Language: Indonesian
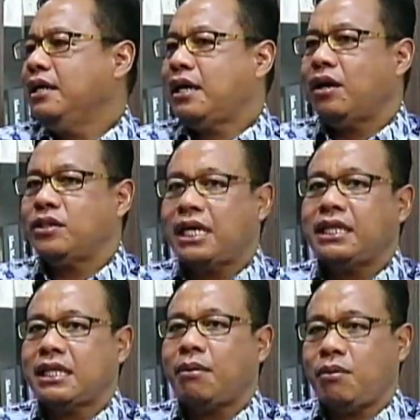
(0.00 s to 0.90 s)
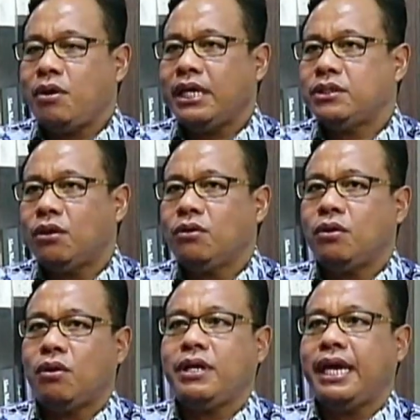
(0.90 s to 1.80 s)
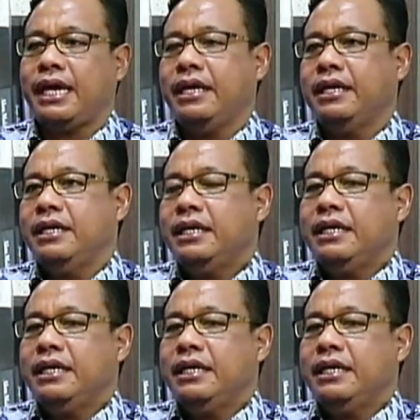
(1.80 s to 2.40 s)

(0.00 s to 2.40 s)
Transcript: Kalau saya tetap oke okay, struktur oke, okay